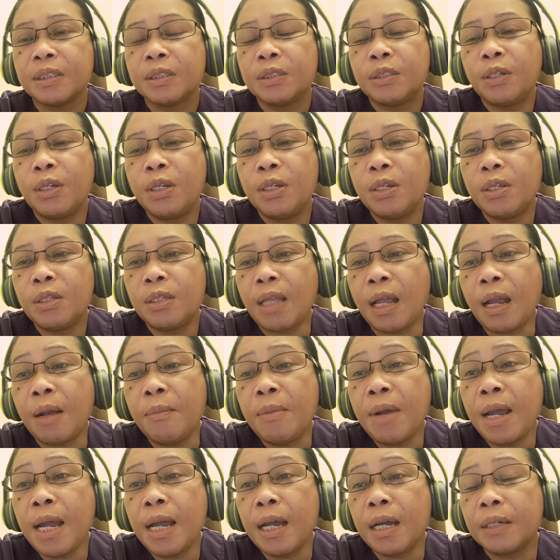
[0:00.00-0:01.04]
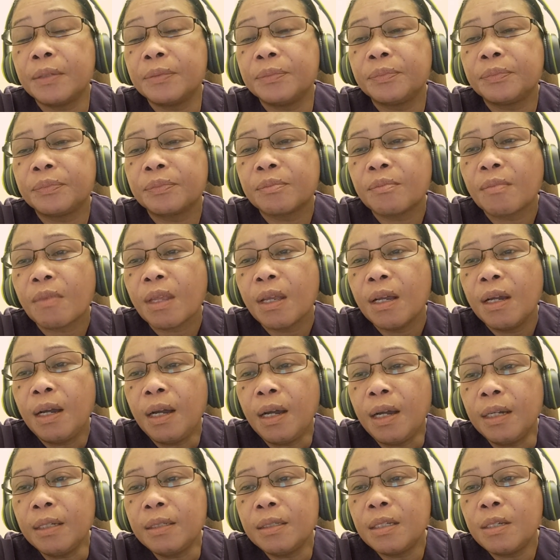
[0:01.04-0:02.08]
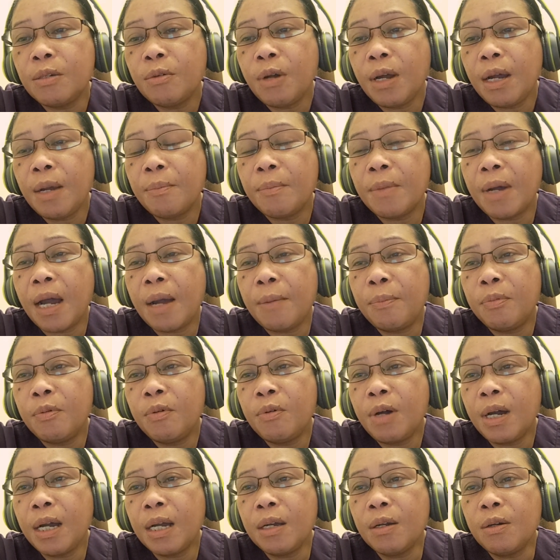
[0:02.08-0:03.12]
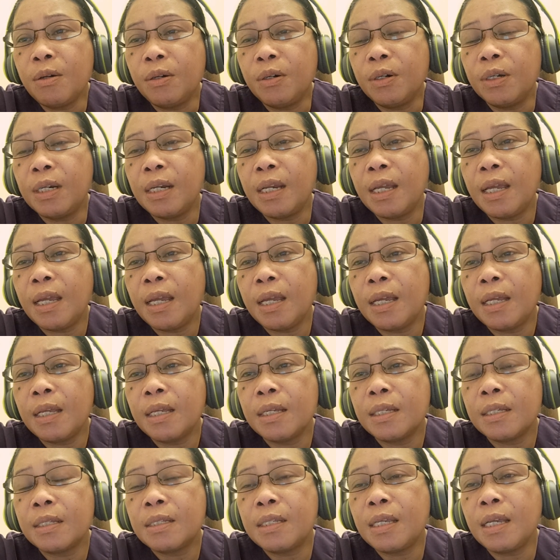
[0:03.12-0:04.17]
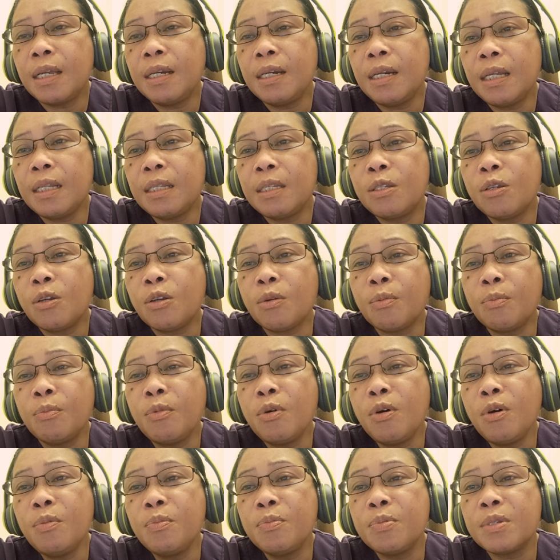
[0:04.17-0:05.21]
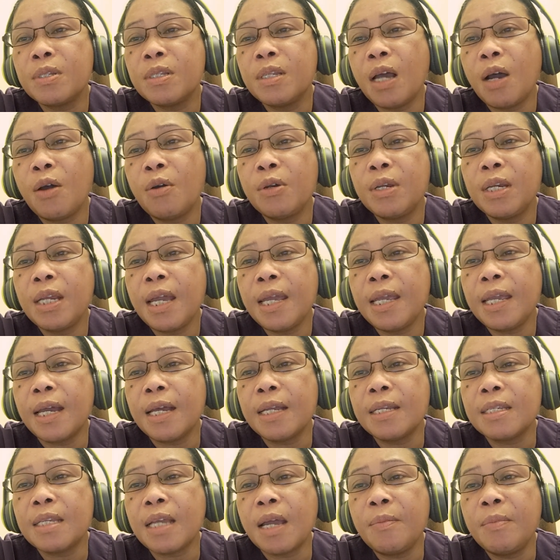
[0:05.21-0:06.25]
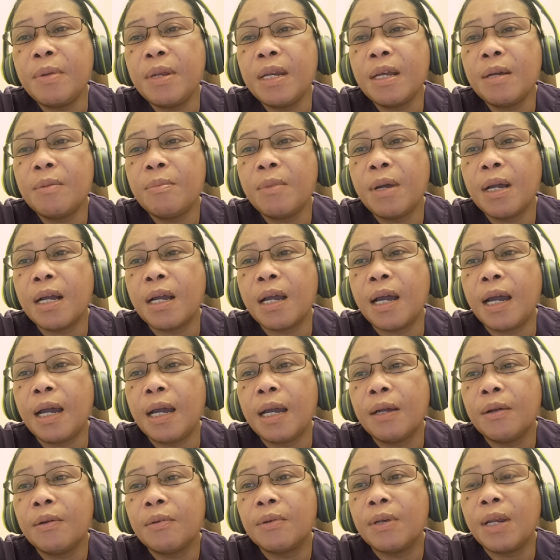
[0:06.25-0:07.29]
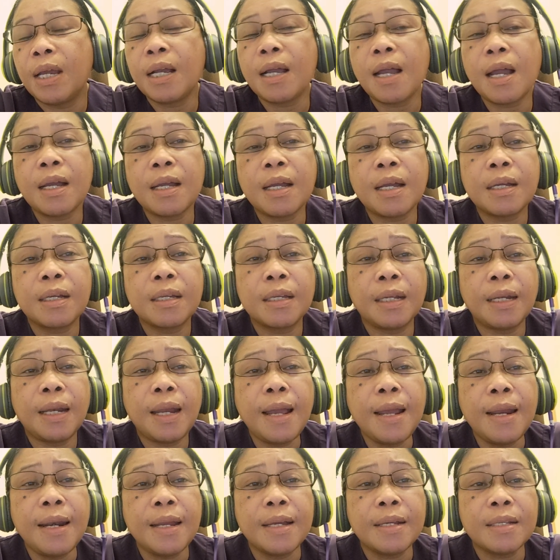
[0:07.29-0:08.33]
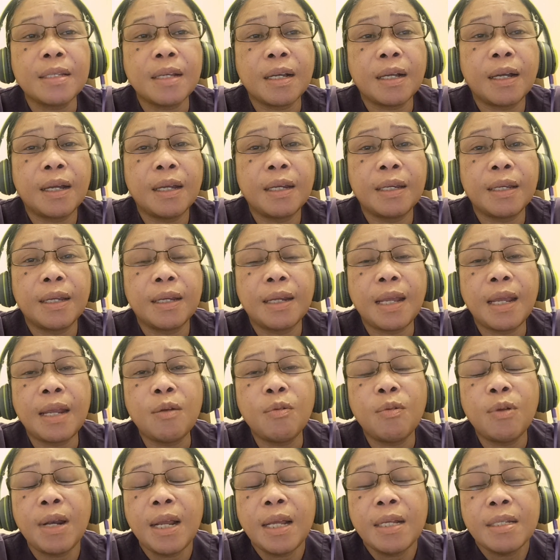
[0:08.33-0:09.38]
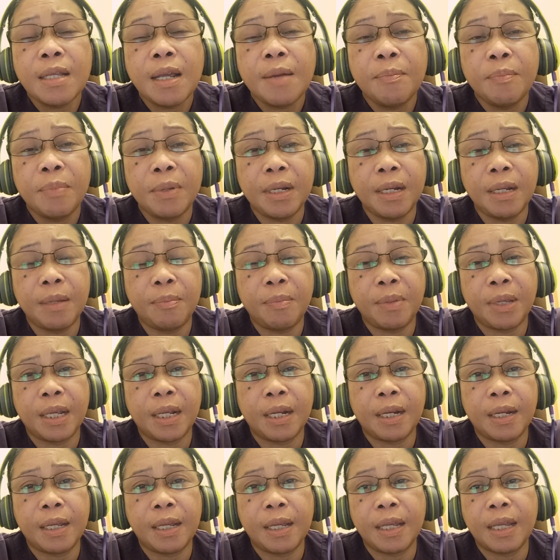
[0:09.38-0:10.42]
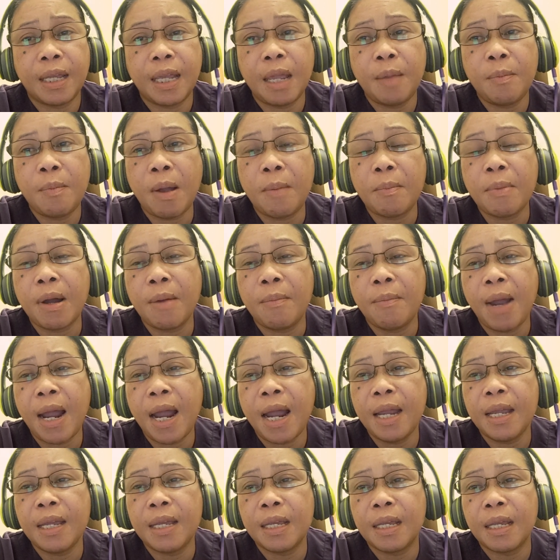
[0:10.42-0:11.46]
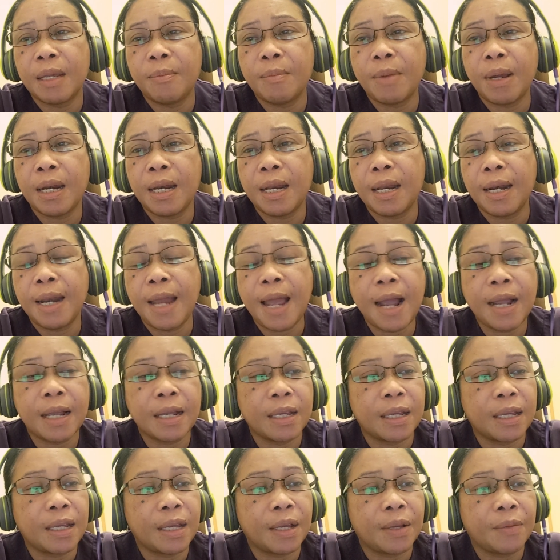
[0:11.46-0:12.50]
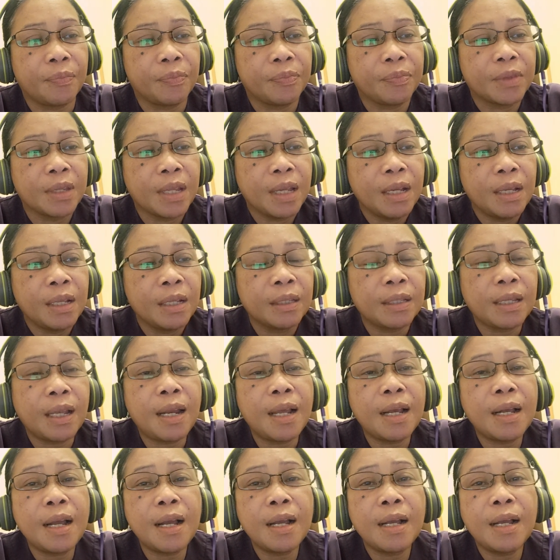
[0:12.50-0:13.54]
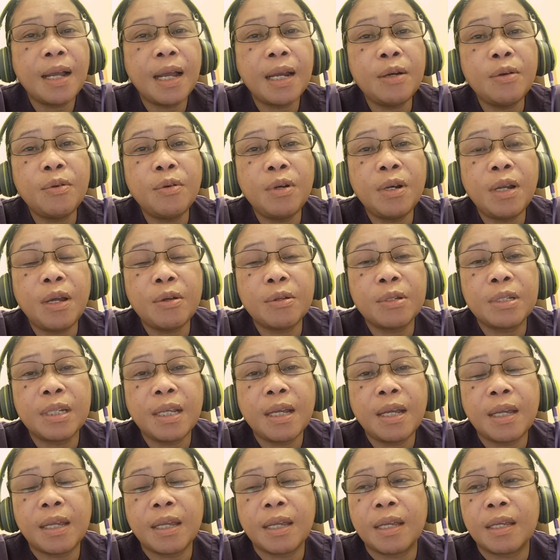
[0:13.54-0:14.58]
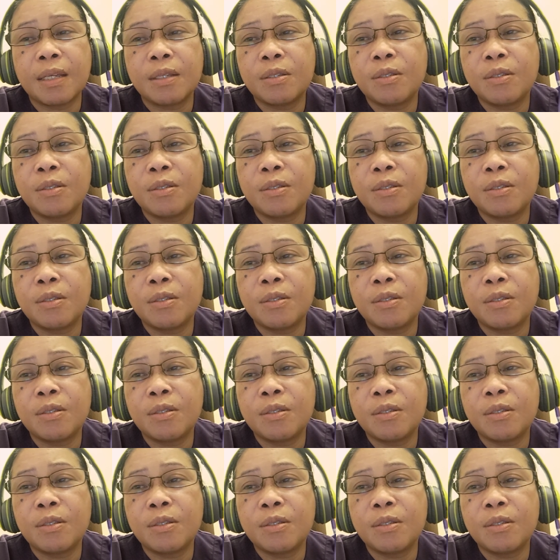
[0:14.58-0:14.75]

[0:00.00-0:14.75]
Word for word: Yun tama. At yung apuang on, eh, signature moves daw niya yan, sabi ng mga nakakakilala sa kanya dahil wala siyang pinipili. Kima babae, kima lalaki. Talagang ganun daw siya eh.